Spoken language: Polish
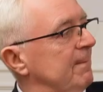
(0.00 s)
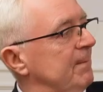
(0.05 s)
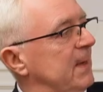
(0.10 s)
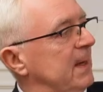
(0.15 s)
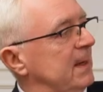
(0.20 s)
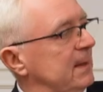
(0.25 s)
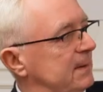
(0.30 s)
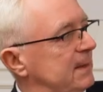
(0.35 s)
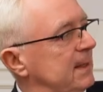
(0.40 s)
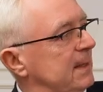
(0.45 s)

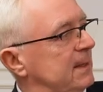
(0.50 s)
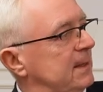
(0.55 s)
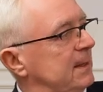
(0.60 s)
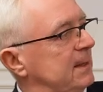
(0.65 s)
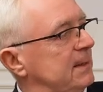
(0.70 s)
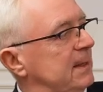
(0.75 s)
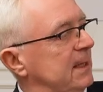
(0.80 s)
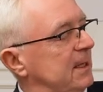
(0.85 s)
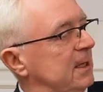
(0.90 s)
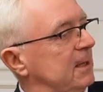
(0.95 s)
e, tych,
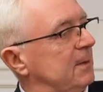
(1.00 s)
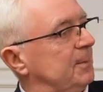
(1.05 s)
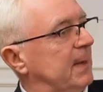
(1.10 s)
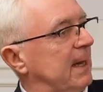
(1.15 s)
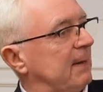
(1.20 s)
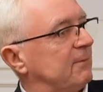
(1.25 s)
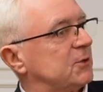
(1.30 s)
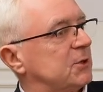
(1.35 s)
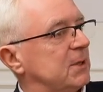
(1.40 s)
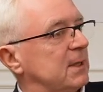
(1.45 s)
tych
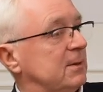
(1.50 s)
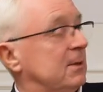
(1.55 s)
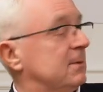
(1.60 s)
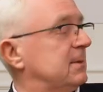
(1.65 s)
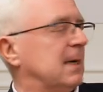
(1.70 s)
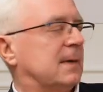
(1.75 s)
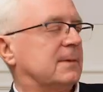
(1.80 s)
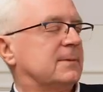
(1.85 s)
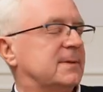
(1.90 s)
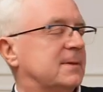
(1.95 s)
pierwszych, no
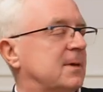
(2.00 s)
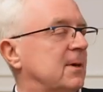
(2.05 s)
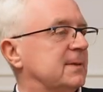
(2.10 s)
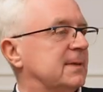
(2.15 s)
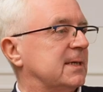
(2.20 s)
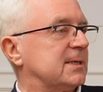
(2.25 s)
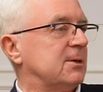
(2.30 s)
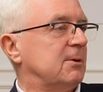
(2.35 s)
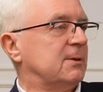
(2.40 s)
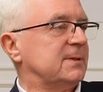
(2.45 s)
tak skoro
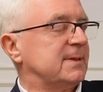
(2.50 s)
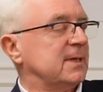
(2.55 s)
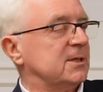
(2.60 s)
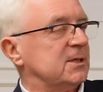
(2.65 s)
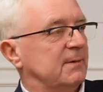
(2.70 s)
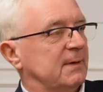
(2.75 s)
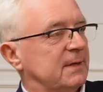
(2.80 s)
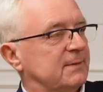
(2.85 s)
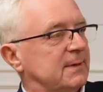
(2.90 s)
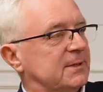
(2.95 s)
zacząłeś
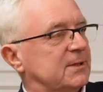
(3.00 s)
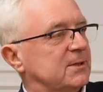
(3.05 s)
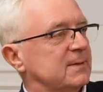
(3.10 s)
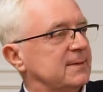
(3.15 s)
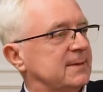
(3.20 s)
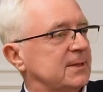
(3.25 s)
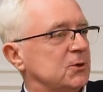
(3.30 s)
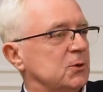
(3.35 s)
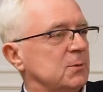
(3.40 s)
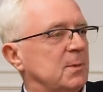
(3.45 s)
sędziować w
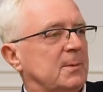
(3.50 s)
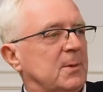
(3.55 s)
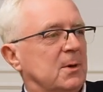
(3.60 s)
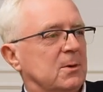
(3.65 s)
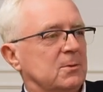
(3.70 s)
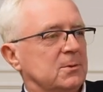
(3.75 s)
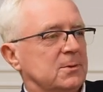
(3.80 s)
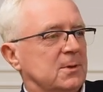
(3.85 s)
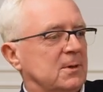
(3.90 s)
2007 roku,